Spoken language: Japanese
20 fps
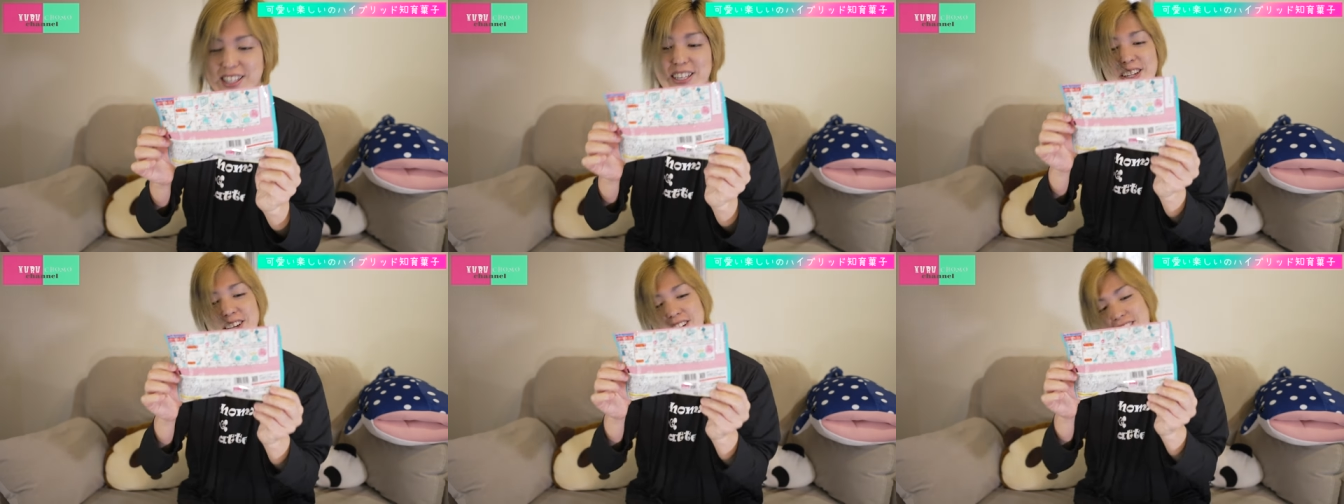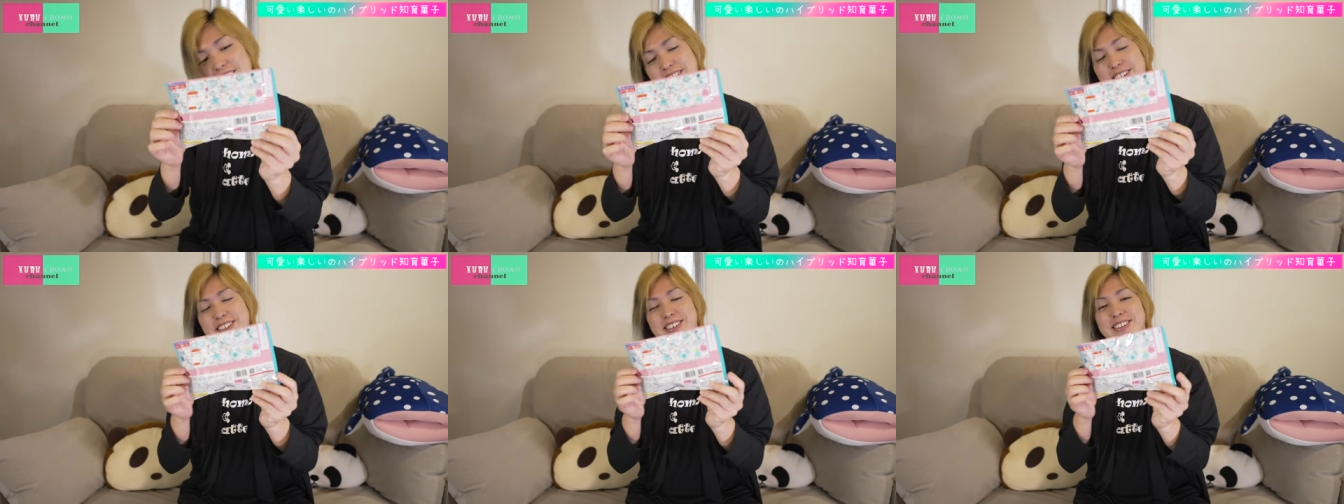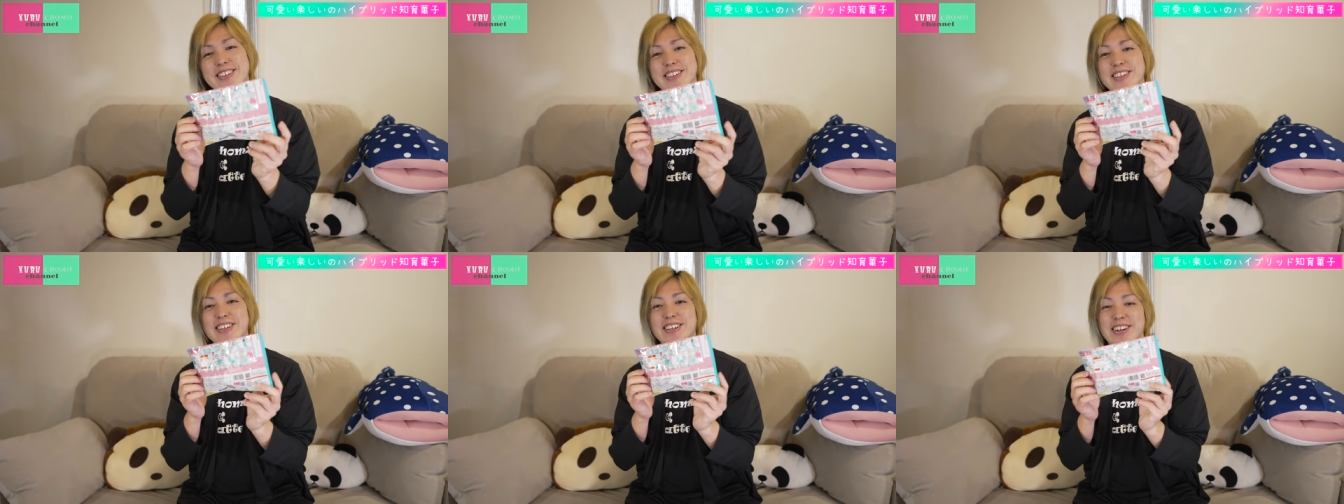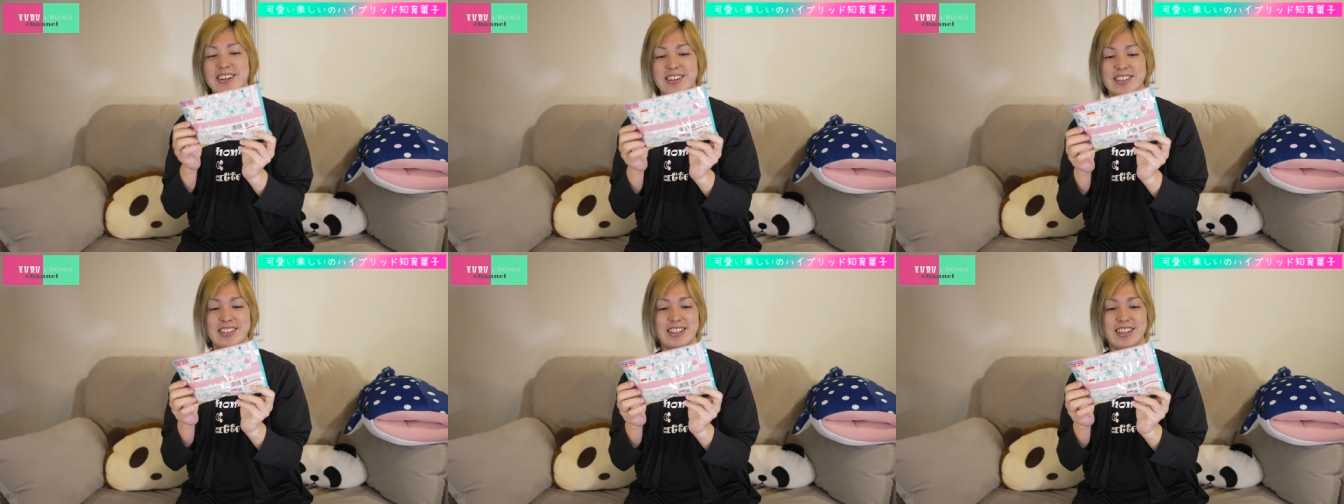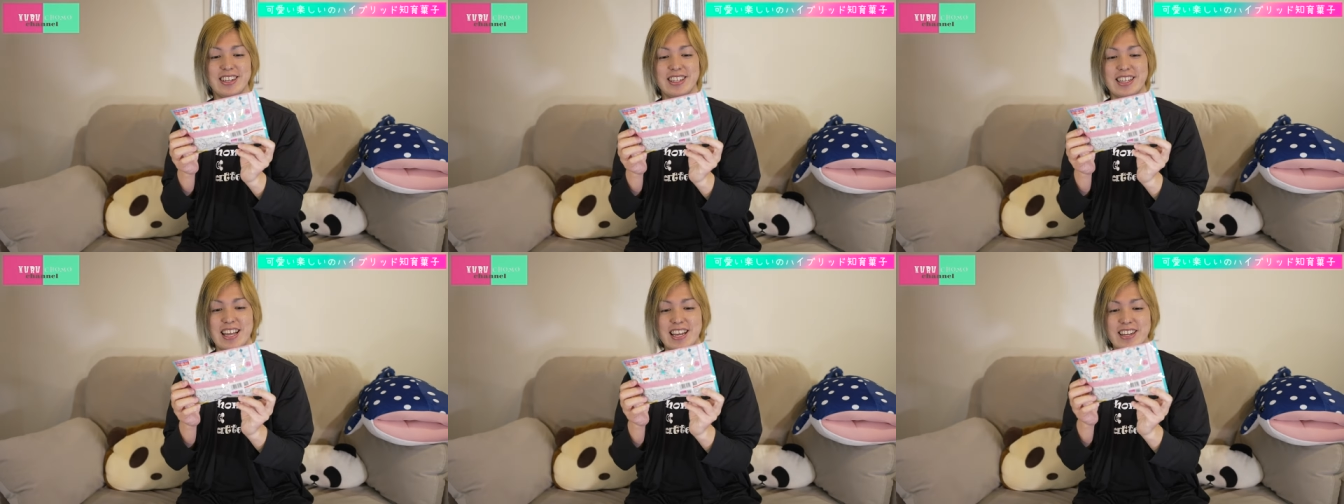というこ
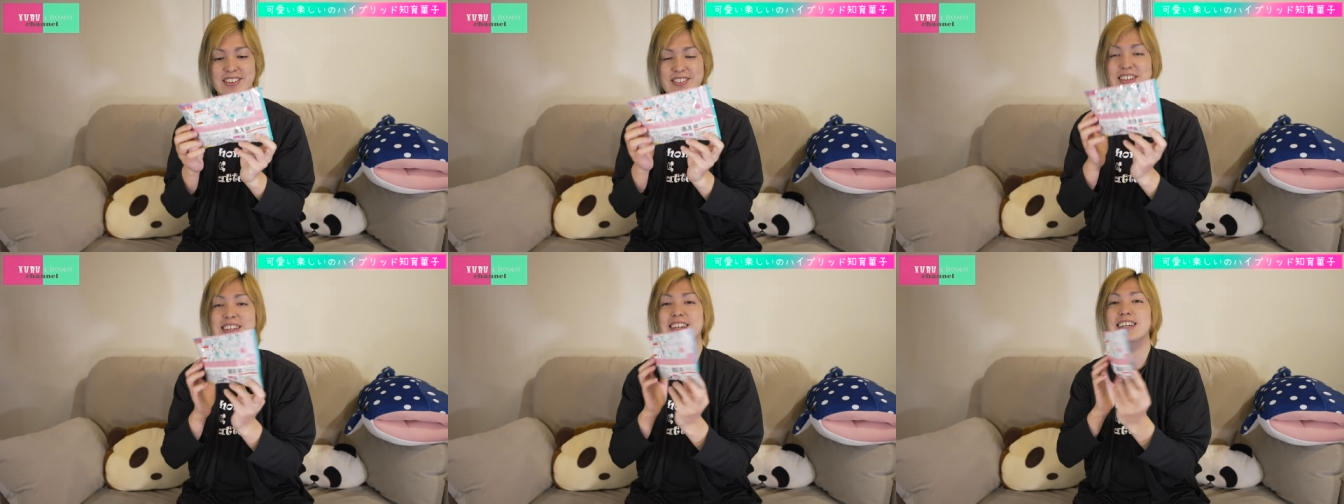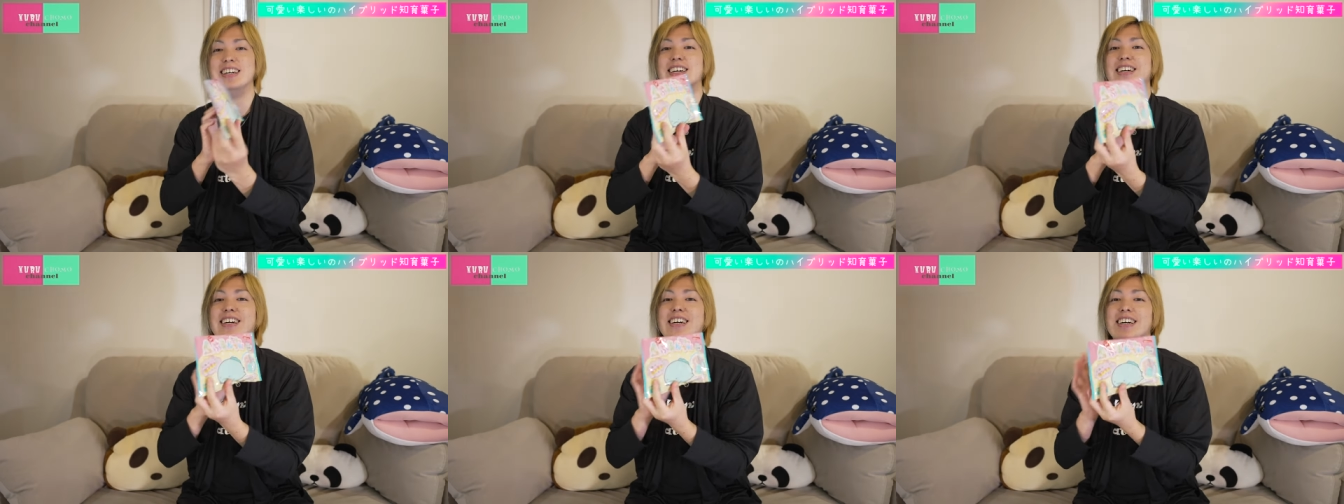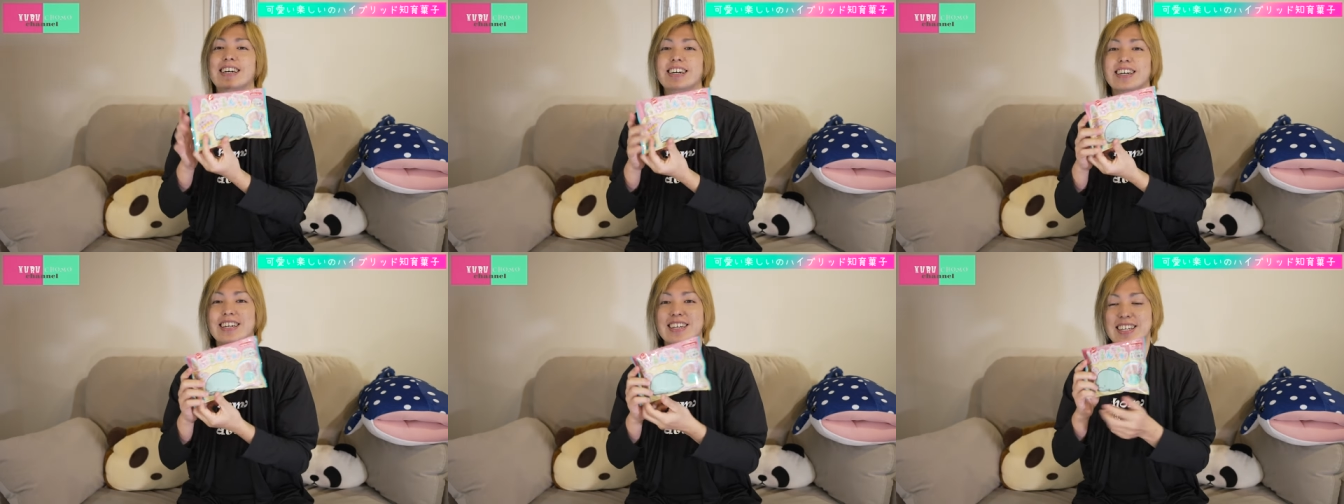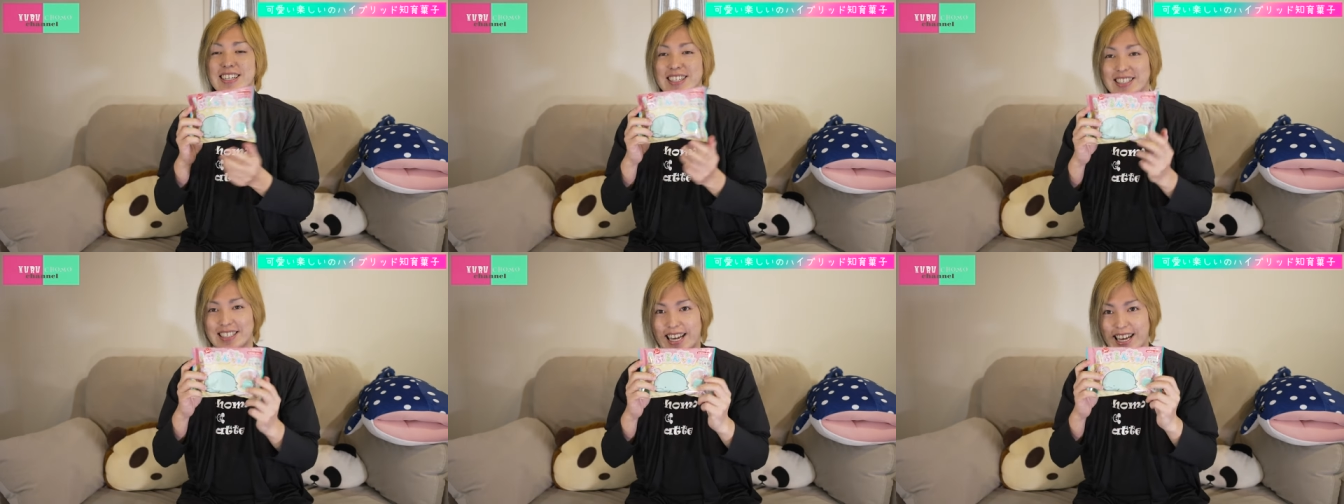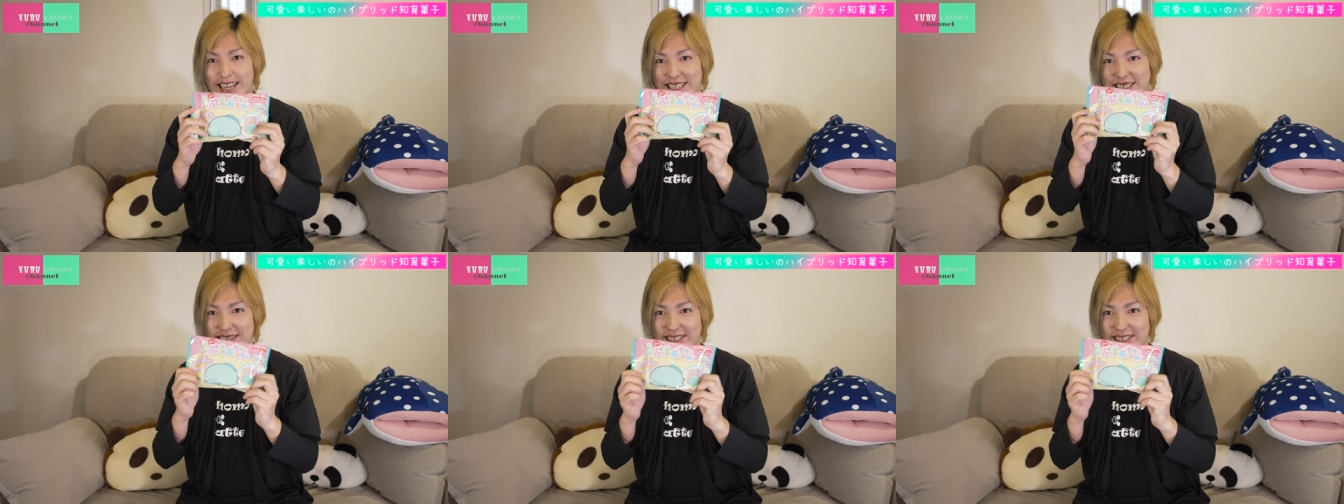とで早